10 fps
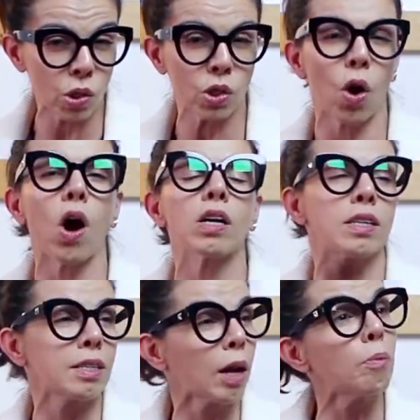às vezes
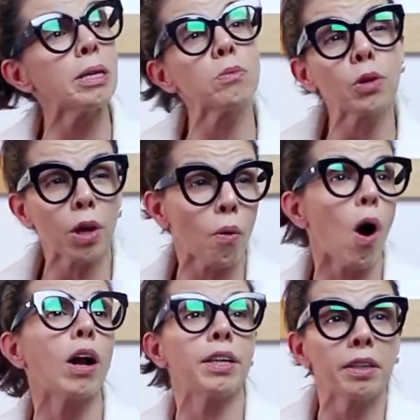gostosas e tal, mesmo
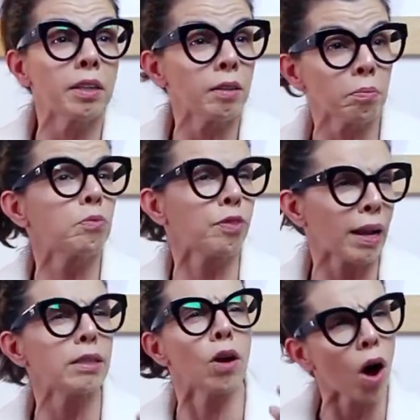que eu olhe e
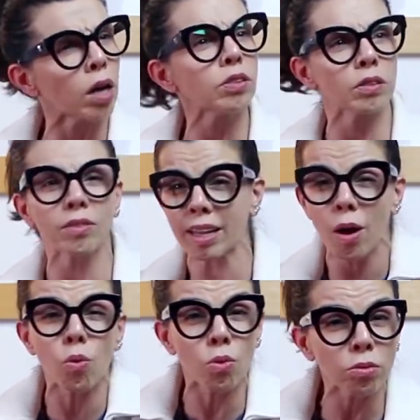fale, nossa,
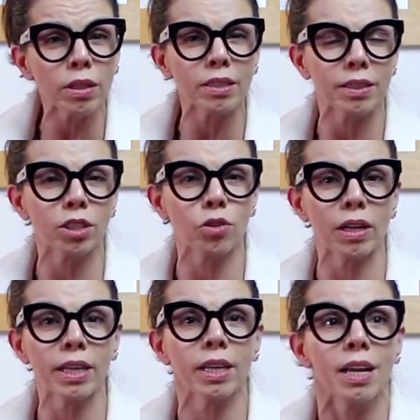tem algum
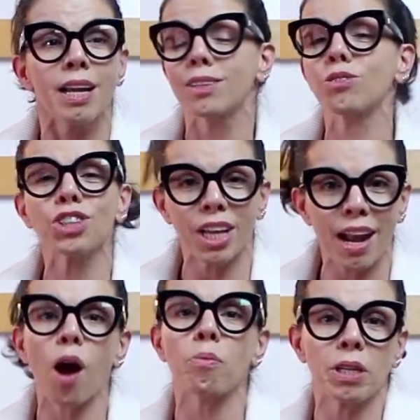desejo ali, no
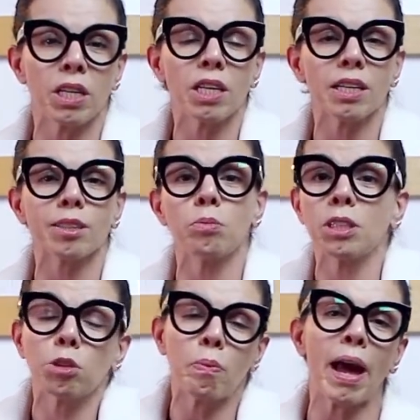geral,
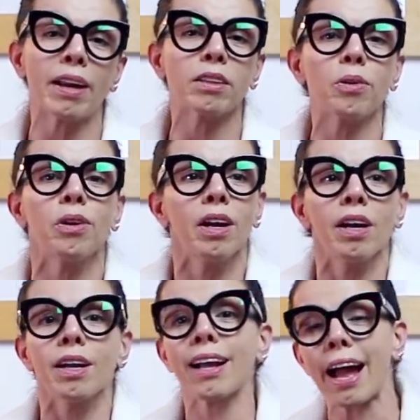meninas me
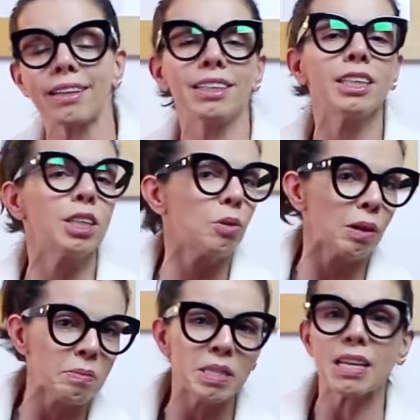despertam
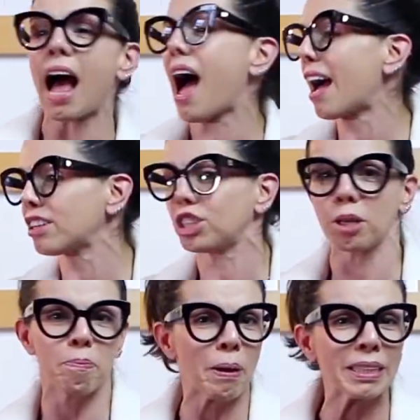carinho,
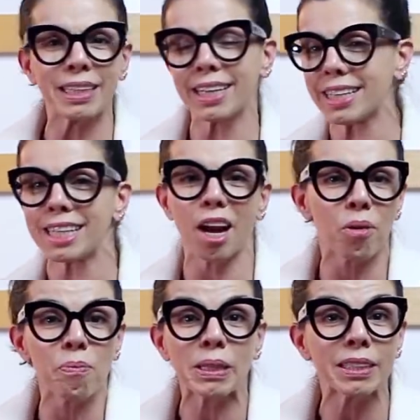amizade,
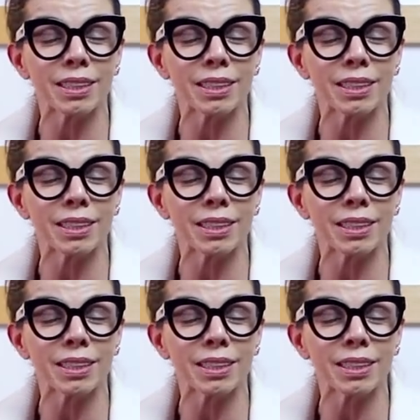parceria,